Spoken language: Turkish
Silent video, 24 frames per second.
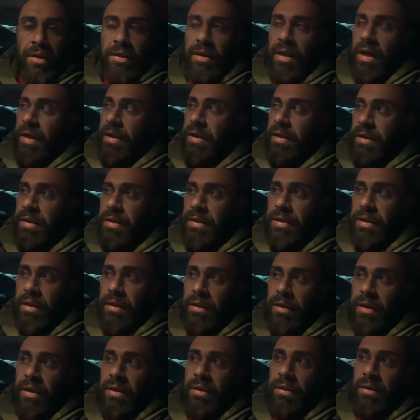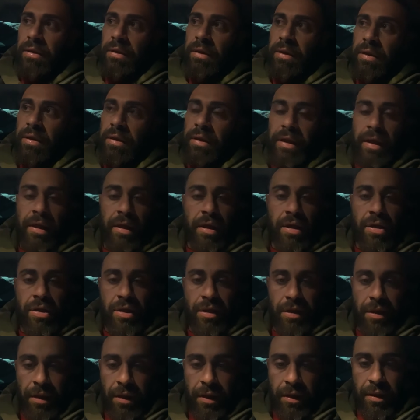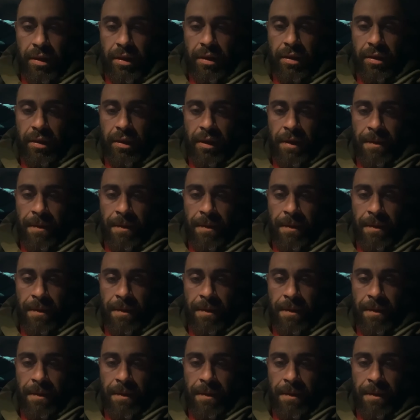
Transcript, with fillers: ta ki insanlar e, yerleşene kadar